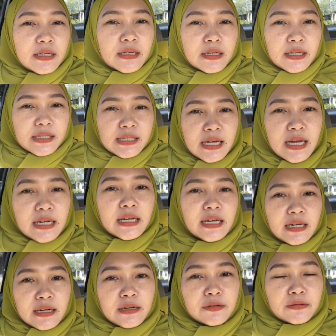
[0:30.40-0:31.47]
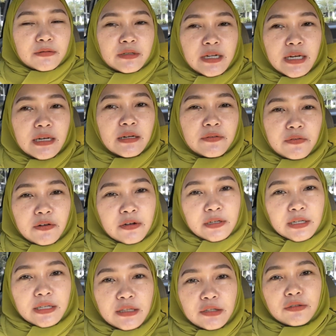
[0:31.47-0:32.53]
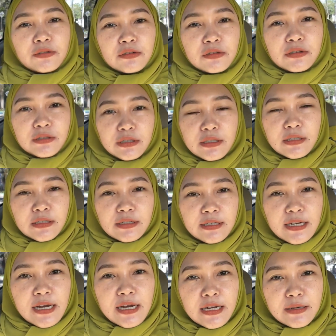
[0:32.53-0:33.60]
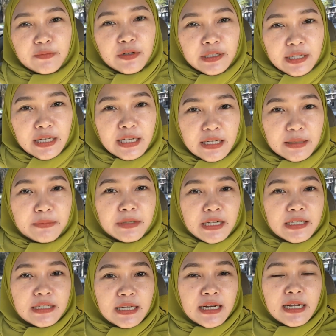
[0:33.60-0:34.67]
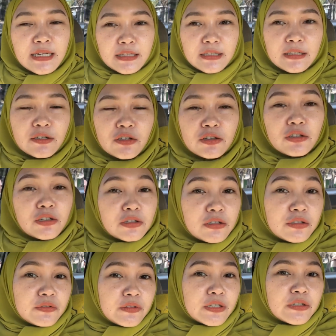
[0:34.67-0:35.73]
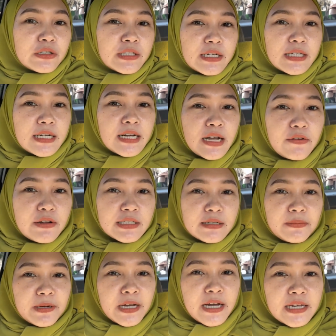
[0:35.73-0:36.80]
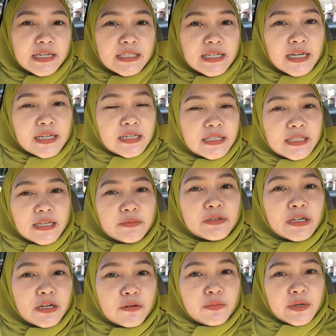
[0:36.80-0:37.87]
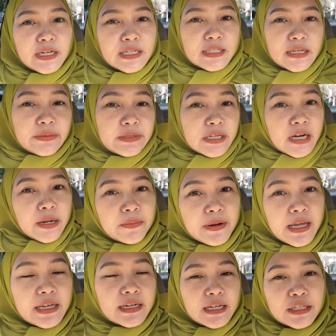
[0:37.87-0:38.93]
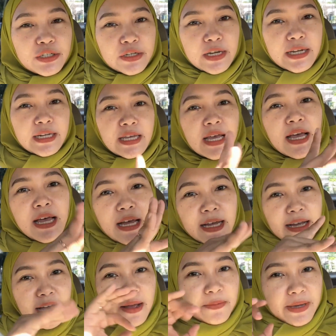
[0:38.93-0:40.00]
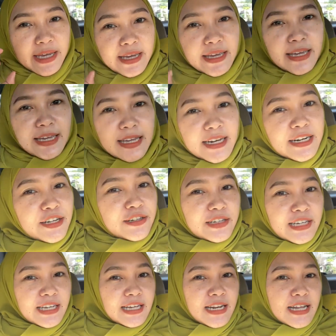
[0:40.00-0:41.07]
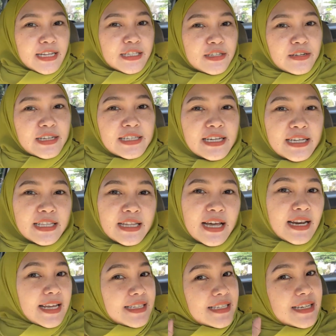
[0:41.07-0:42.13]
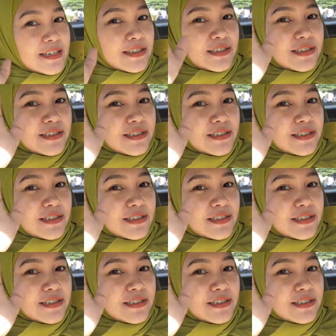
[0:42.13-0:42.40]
keseharian aku daily vlog gitu dan buat kalian yang penasaran tonton terus videonya dari awal sampai akhir jangan di skip jangan lupa di subscribe like dan juga di komen oke langsung aja kita let's go